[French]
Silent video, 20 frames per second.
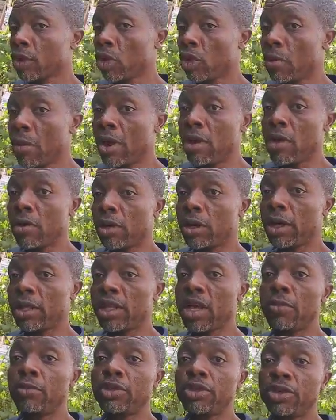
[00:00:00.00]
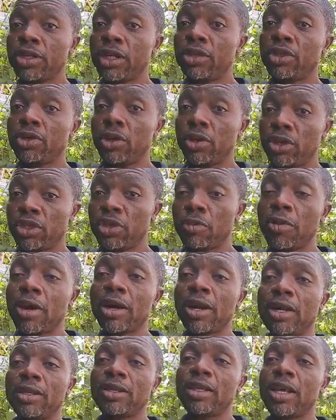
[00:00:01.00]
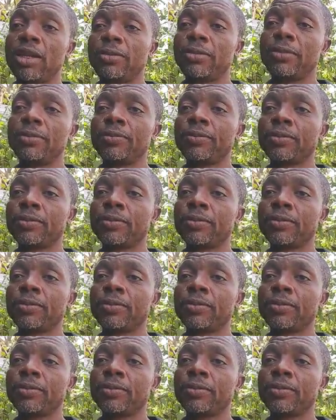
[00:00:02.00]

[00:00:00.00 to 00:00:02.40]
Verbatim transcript: le manioc est un business sérieusement rentable.